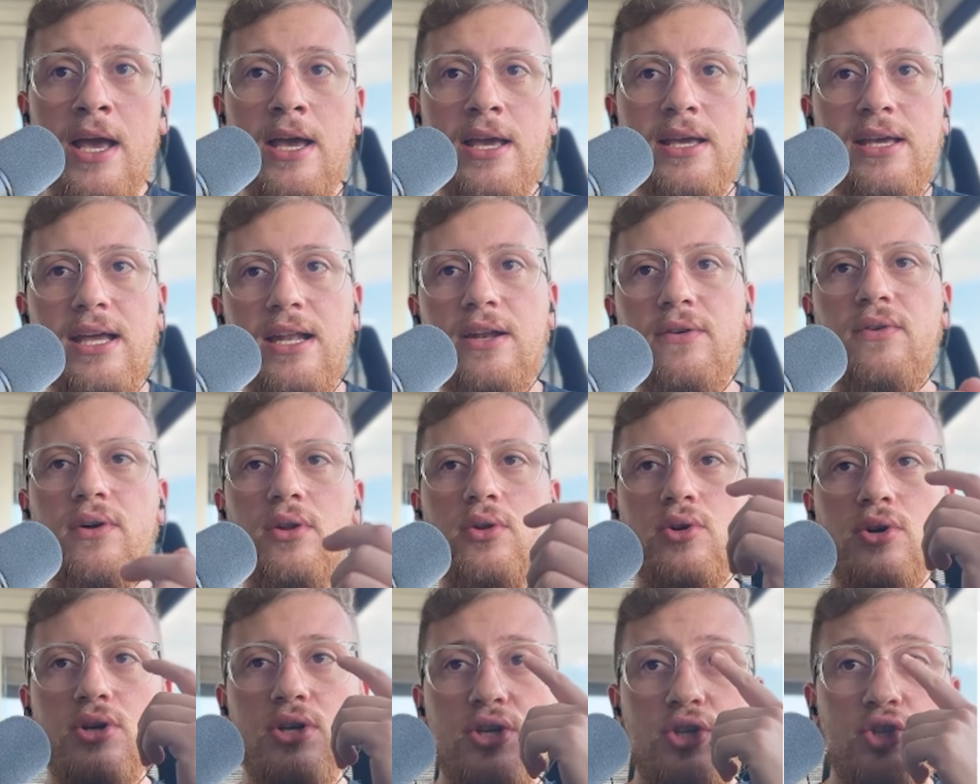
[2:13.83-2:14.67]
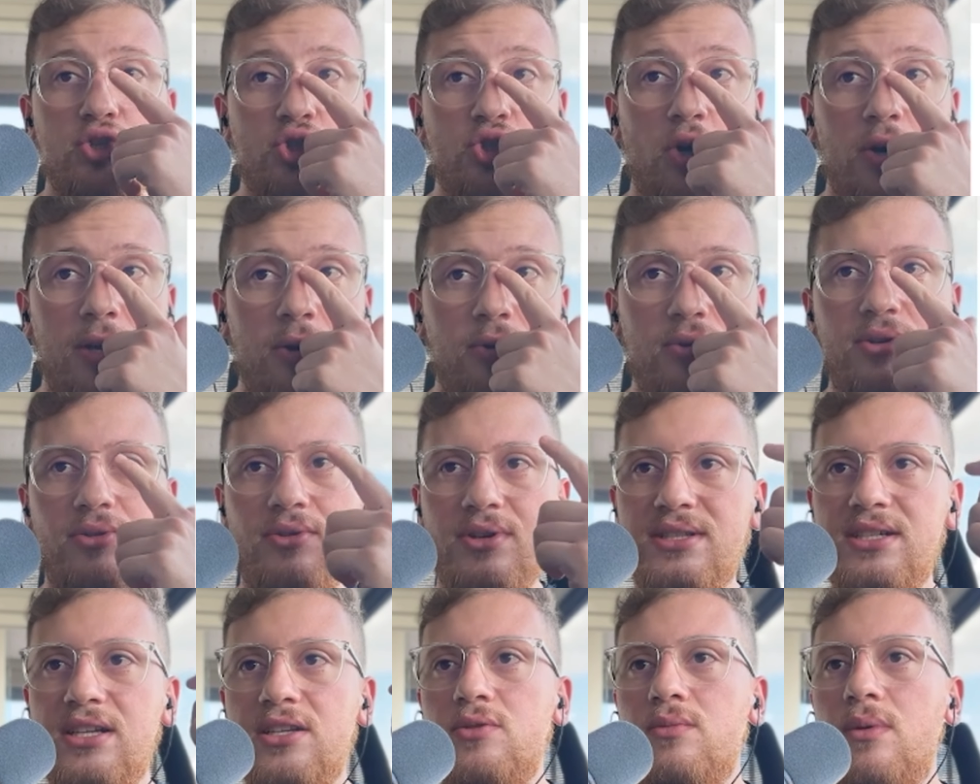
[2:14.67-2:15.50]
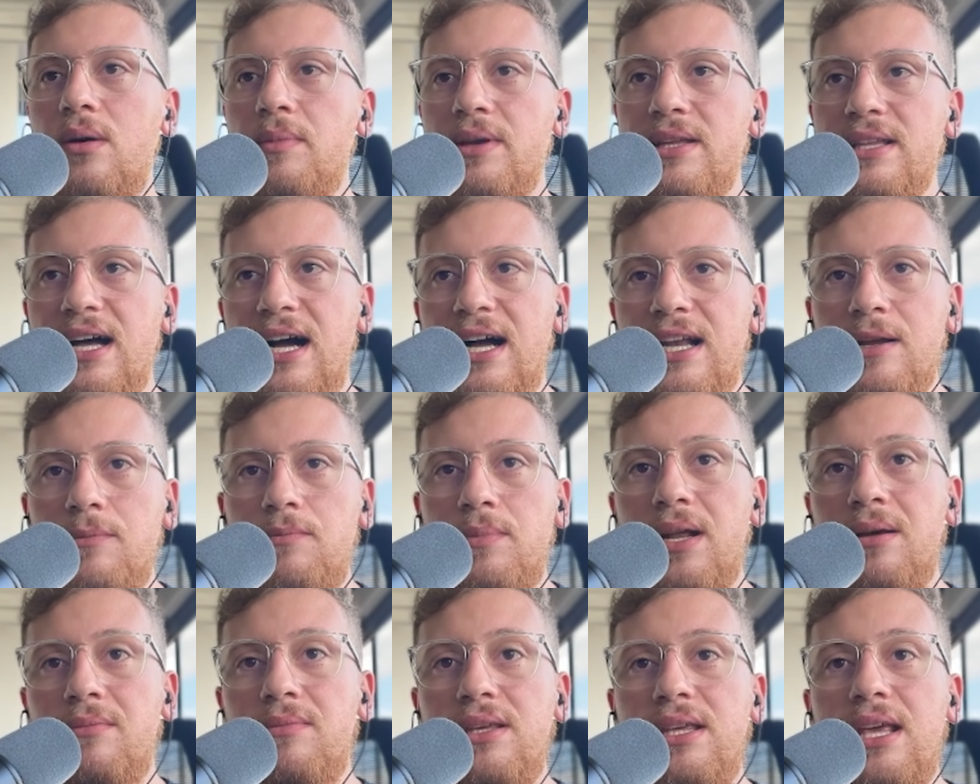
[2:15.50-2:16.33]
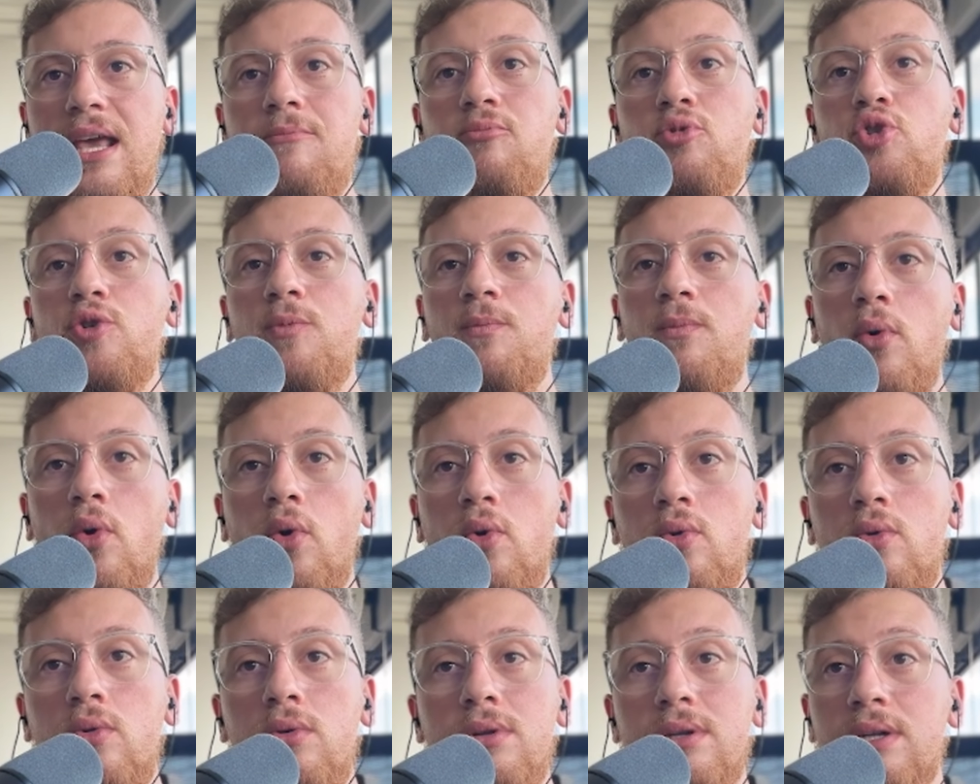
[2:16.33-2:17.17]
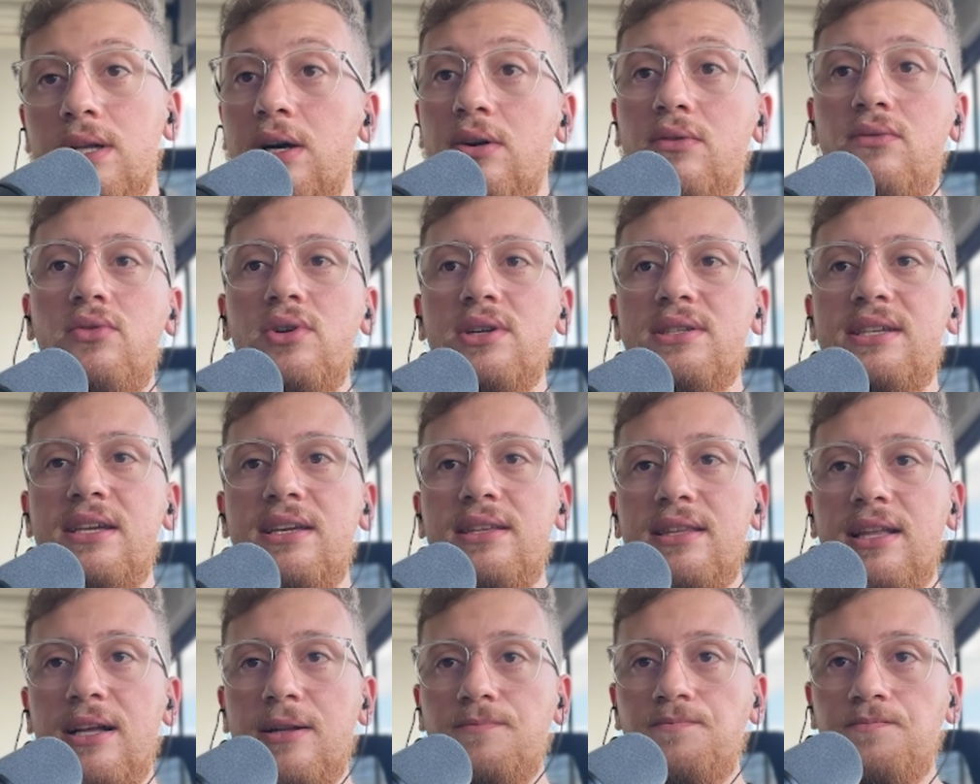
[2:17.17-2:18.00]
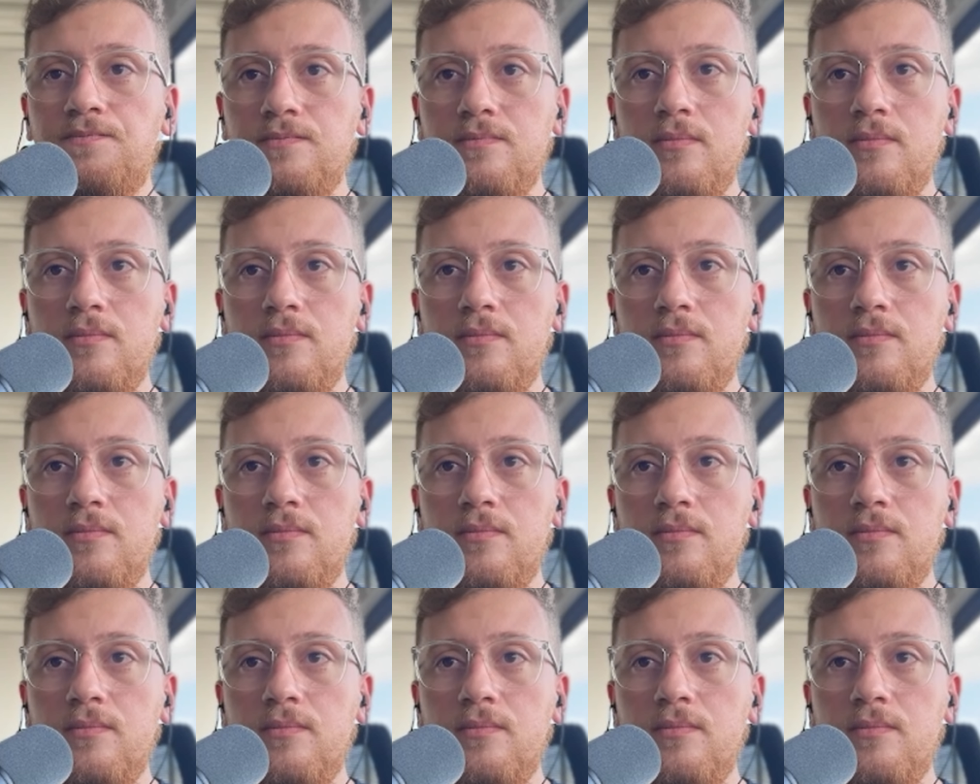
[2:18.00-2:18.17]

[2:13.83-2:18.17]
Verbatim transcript: E ele falou: só eu que não aceito uma medalha, para mim é muito pouco, não vou aceitar.